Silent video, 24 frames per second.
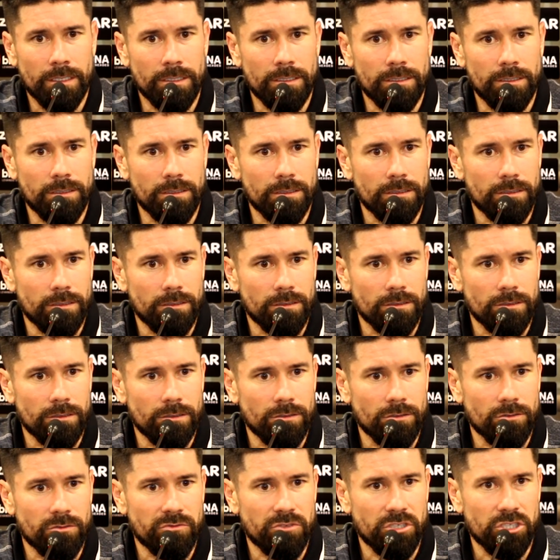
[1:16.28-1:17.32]

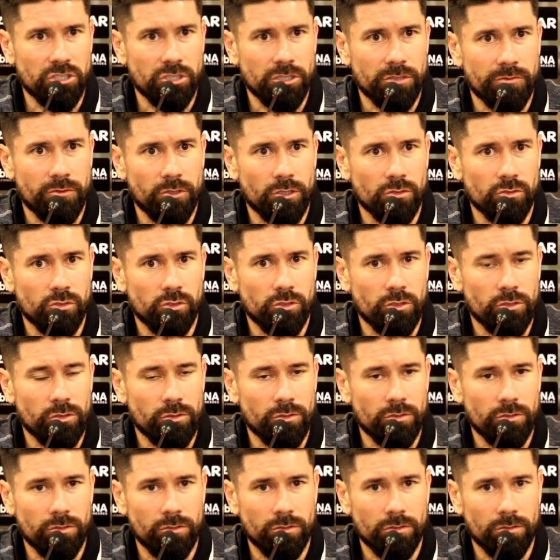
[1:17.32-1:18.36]
E eu vejo que foi um
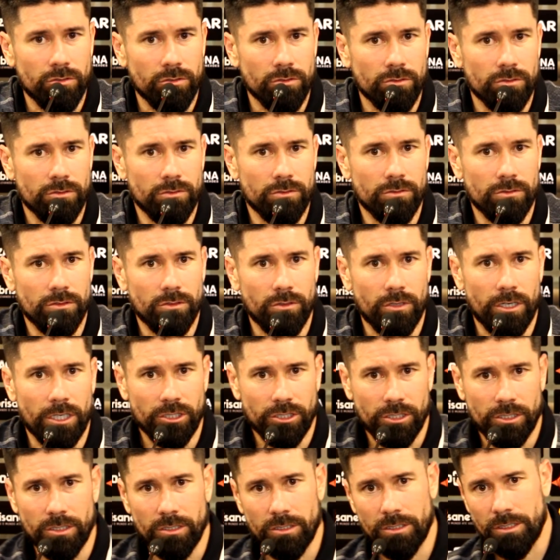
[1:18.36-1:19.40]
jogo,
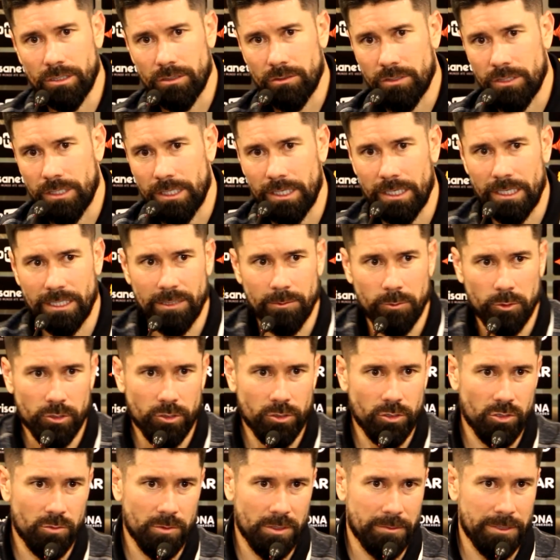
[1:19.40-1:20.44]
acho que o Ceará
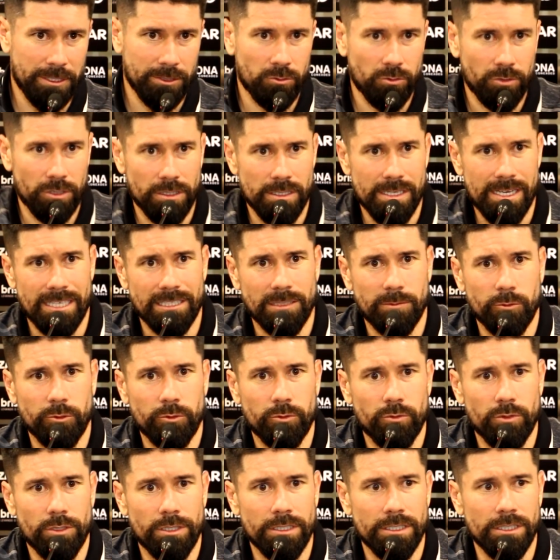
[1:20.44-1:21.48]
demonstrou uma maturidade
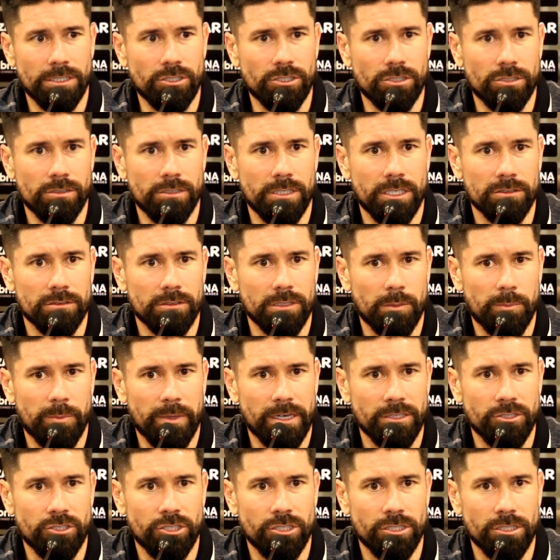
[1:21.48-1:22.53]
muito grande dentro da
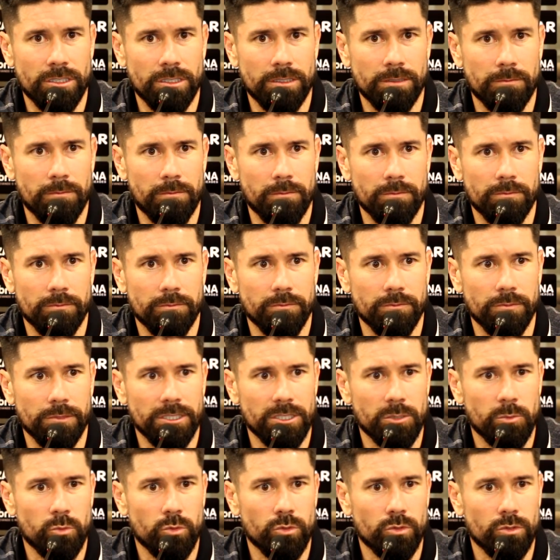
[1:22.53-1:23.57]
partida,
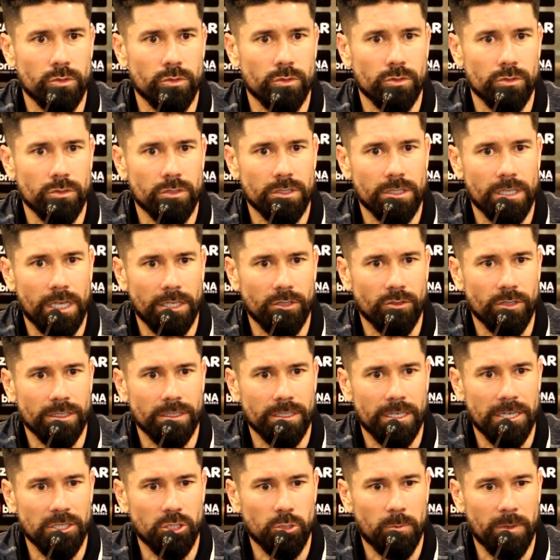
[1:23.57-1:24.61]
mesmo saindo
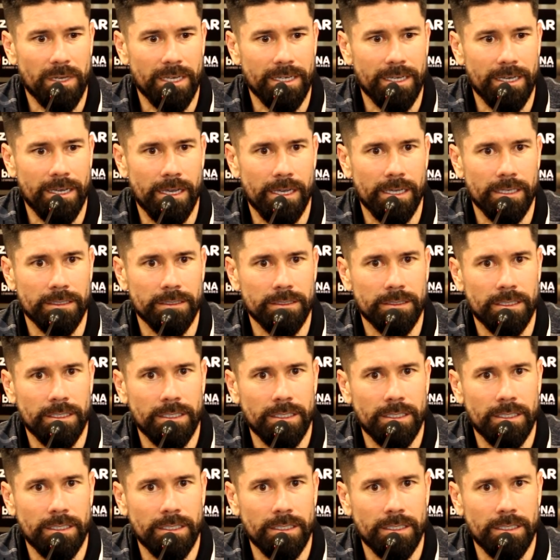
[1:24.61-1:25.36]
atrás do placar.